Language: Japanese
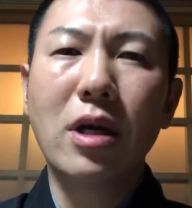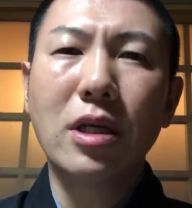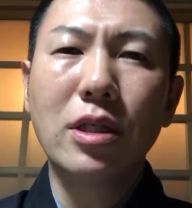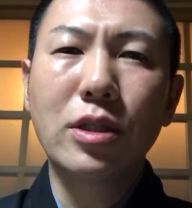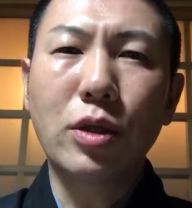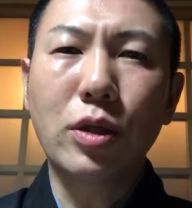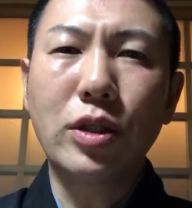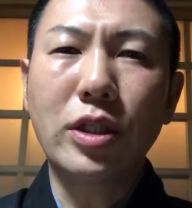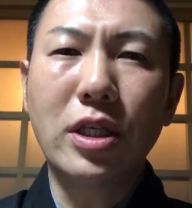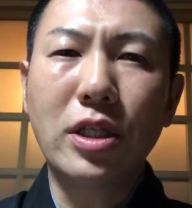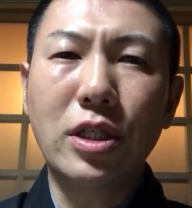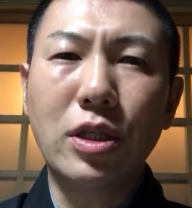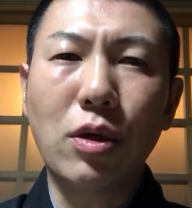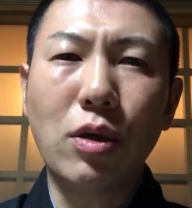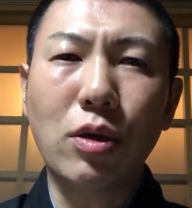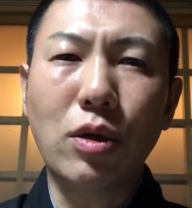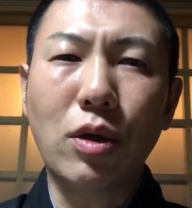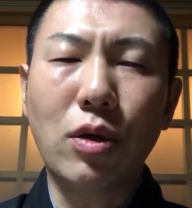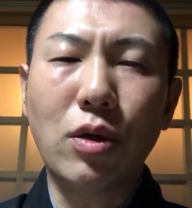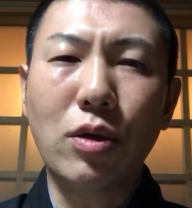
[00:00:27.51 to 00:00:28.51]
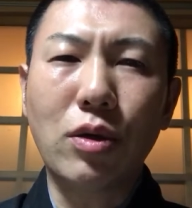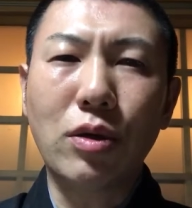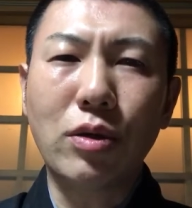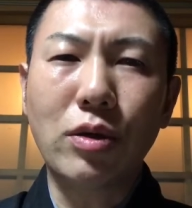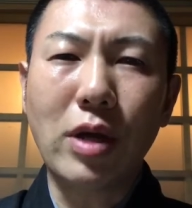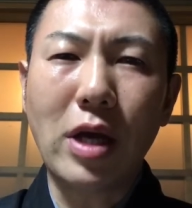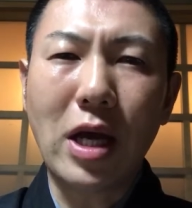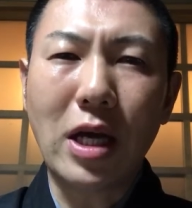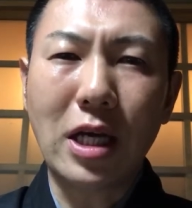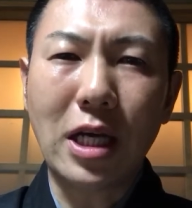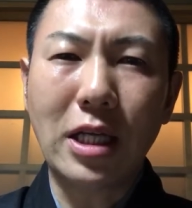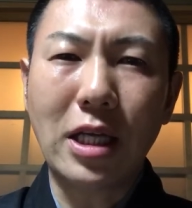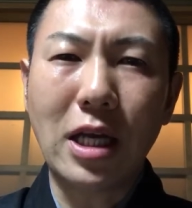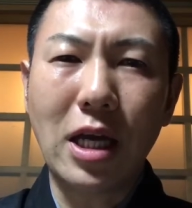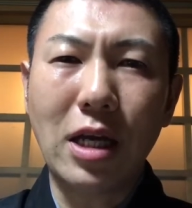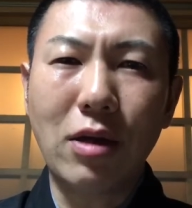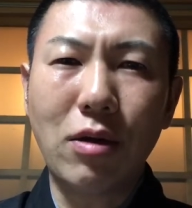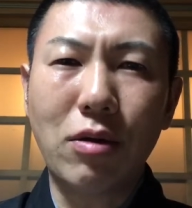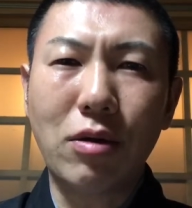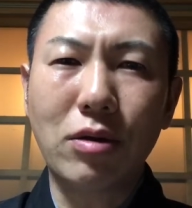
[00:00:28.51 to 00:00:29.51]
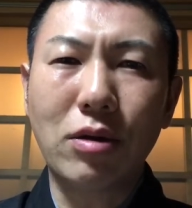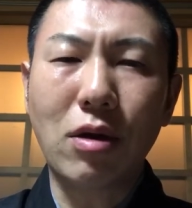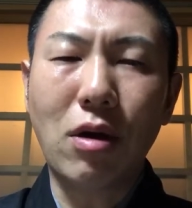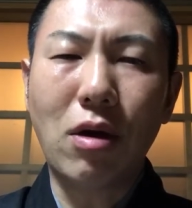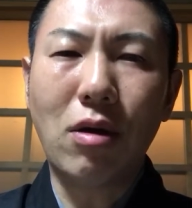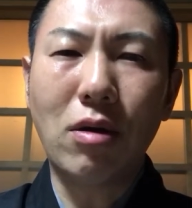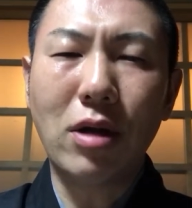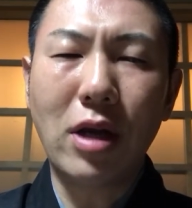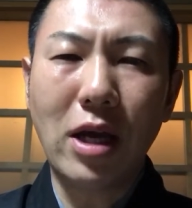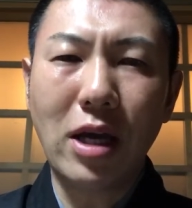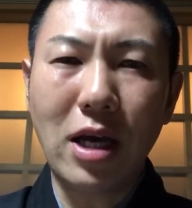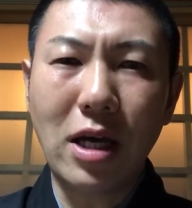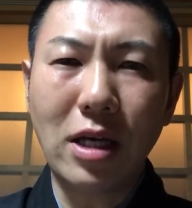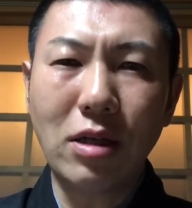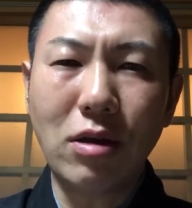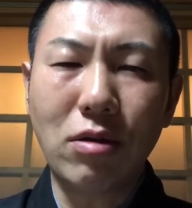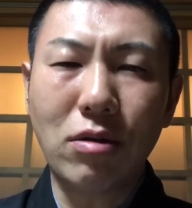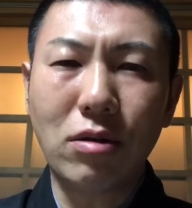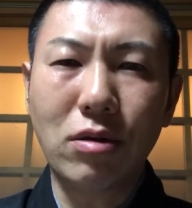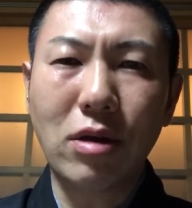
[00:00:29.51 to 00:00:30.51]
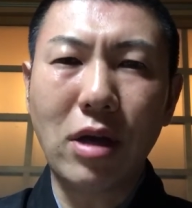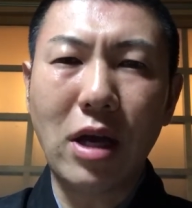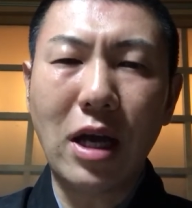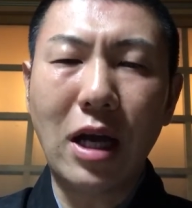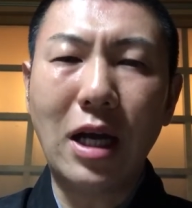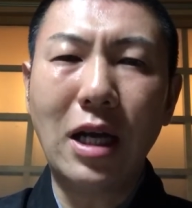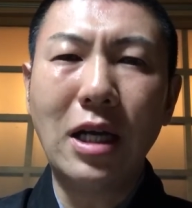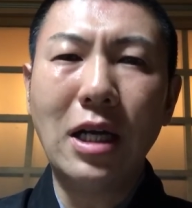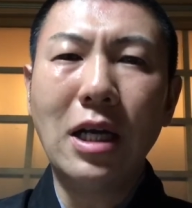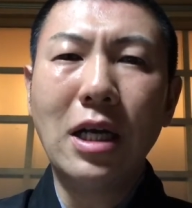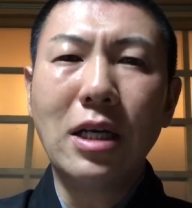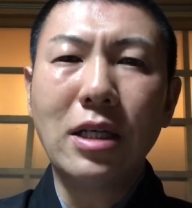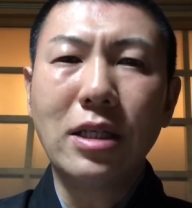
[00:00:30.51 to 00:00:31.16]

そして仕事のことや家庭のこと恋愛のことや